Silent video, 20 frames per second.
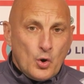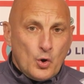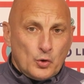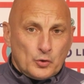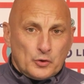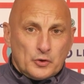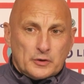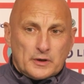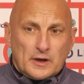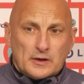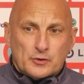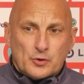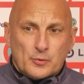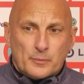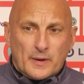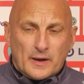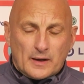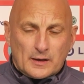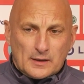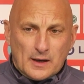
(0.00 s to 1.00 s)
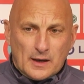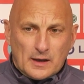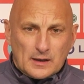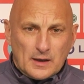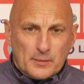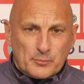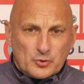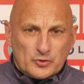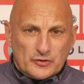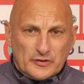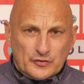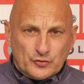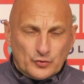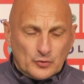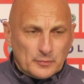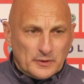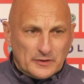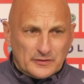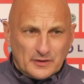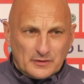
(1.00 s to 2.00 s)
on a eu quelque part la, possession,
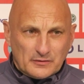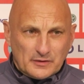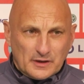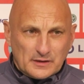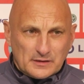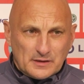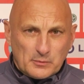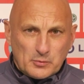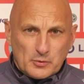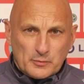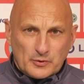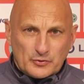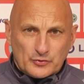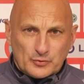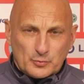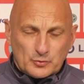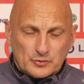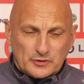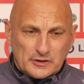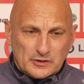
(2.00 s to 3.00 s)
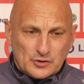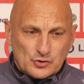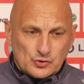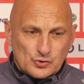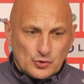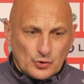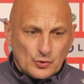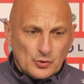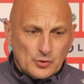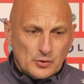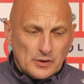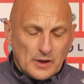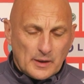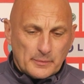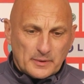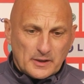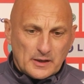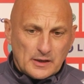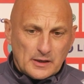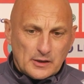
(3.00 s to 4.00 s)
mais sans véritablement se montrer dangereux. Et
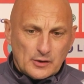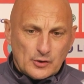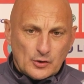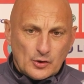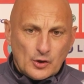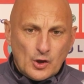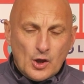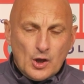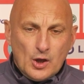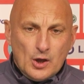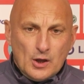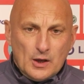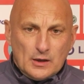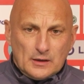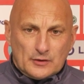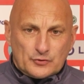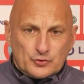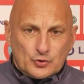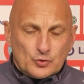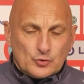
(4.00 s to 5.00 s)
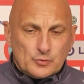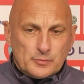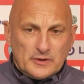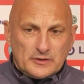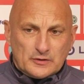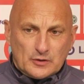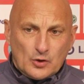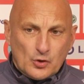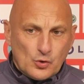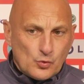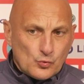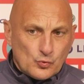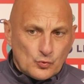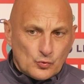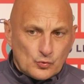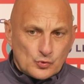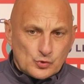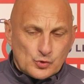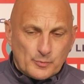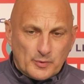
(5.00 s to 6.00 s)
après, euh, la seconde mi-temps
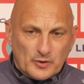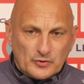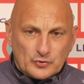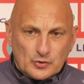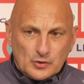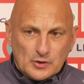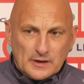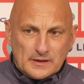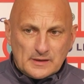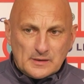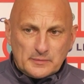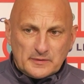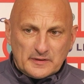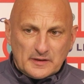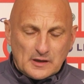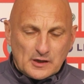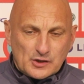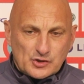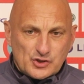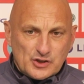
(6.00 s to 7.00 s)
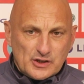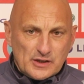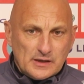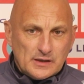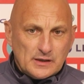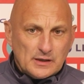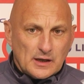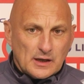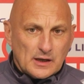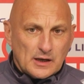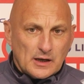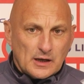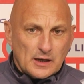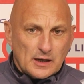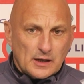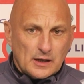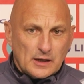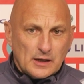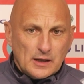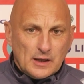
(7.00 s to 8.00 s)
où je pense que l'équipe s'est lâchée,
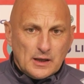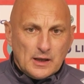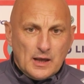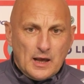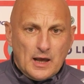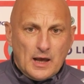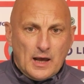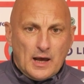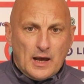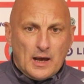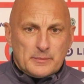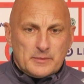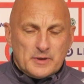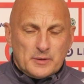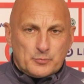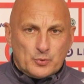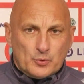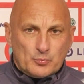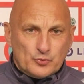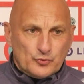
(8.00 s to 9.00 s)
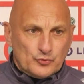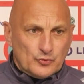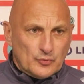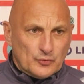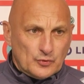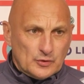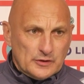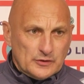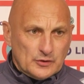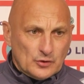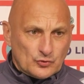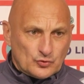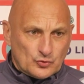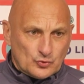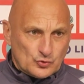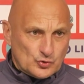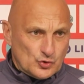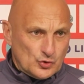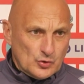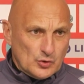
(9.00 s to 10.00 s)
a mis un peu plus de folie dans
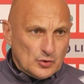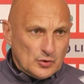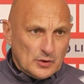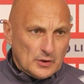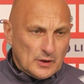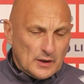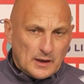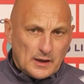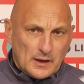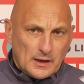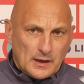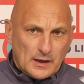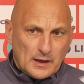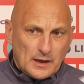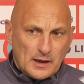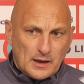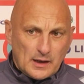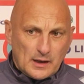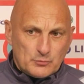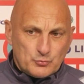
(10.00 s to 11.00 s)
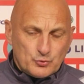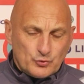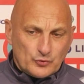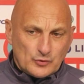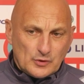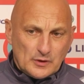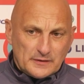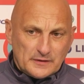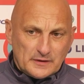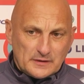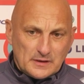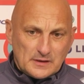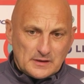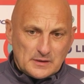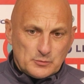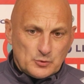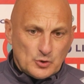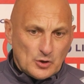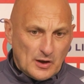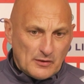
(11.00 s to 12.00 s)
son jeu, a, bousculé cette
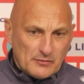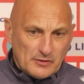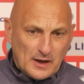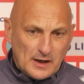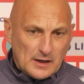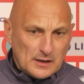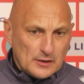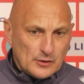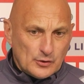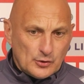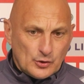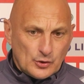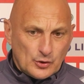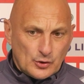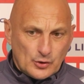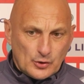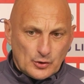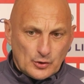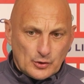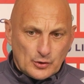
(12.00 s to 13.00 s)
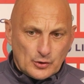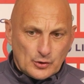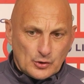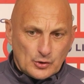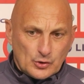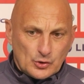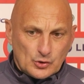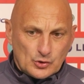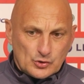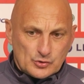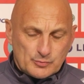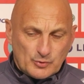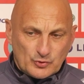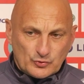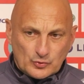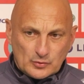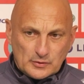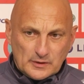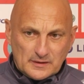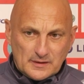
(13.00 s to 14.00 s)
équipe de Laval. Euh, je pense
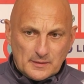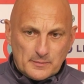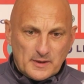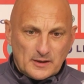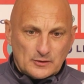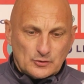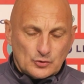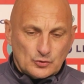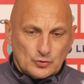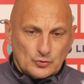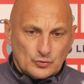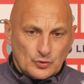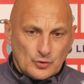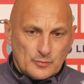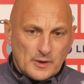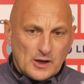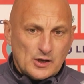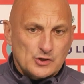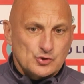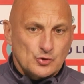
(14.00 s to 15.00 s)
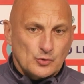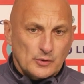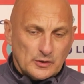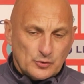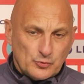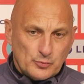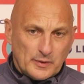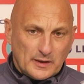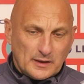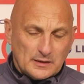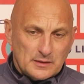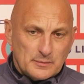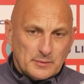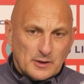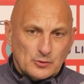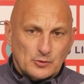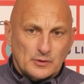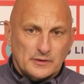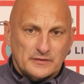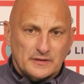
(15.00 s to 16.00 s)
qu'on était bien dans notre match, on récupérait des
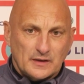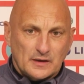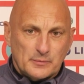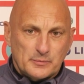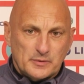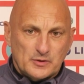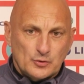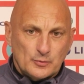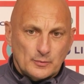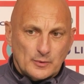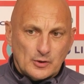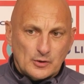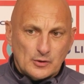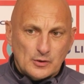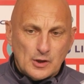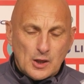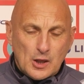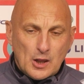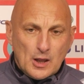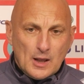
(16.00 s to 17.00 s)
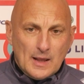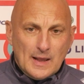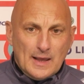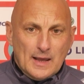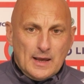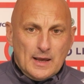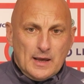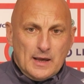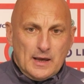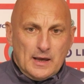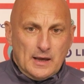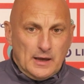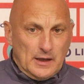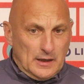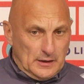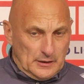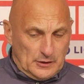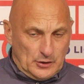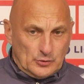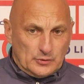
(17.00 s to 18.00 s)
ballons assez rapidement.
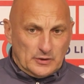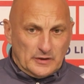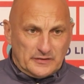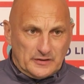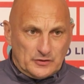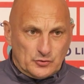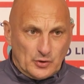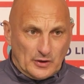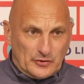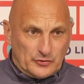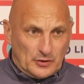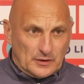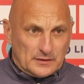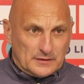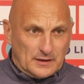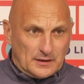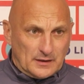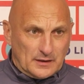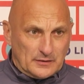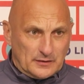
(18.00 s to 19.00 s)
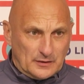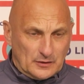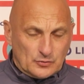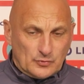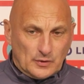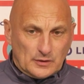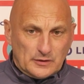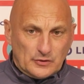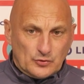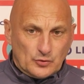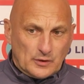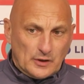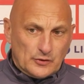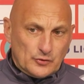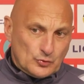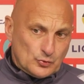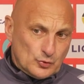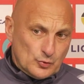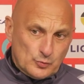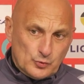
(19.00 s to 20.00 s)
Il y a eu des situations intéressantes, voire des
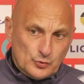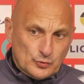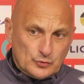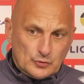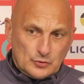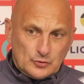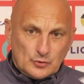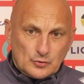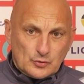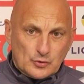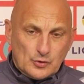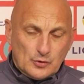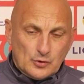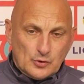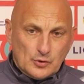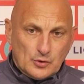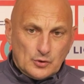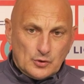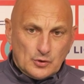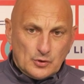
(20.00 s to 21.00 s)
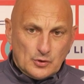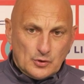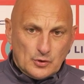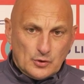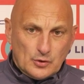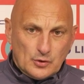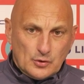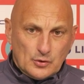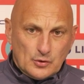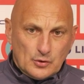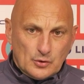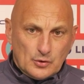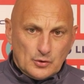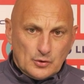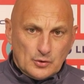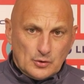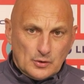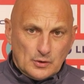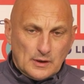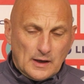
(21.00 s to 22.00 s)
occasions de but. Donc
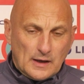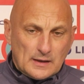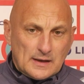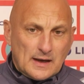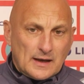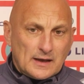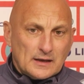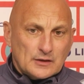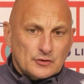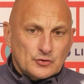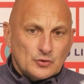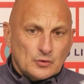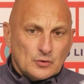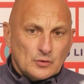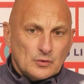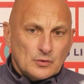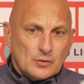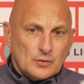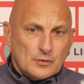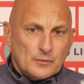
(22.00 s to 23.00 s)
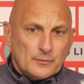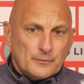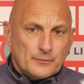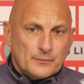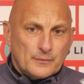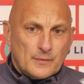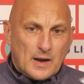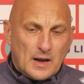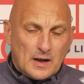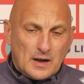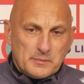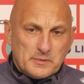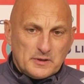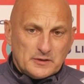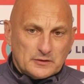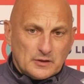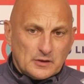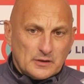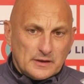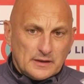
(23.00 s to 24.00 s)
euh, la, réaction à la
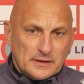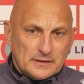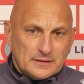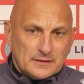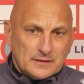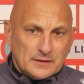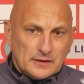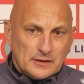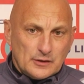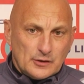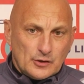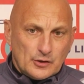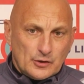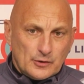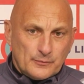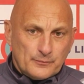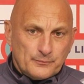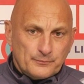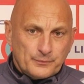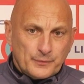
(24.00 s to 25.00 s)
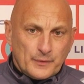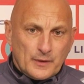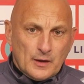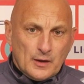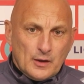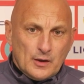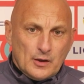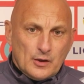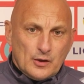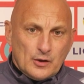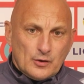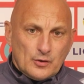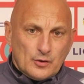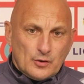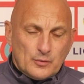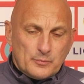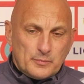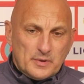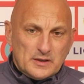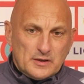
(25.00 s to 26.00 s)
mi-temps a été
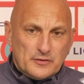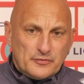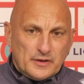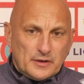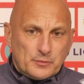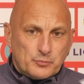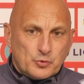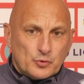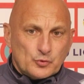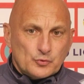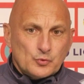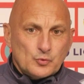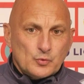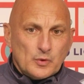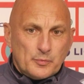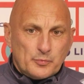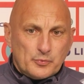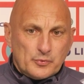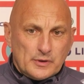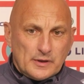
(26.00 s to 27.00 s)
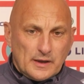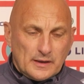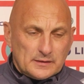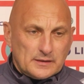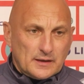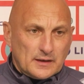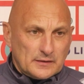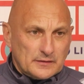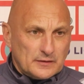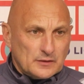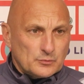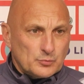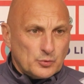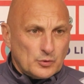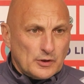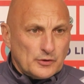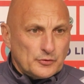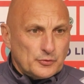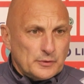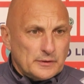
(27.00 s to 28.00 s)
euh, bénéfique pour nous et puis intéressante pour
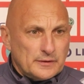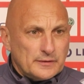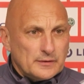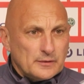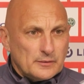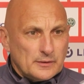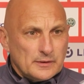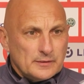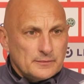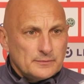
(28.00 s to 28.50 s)
la suite. Ouais.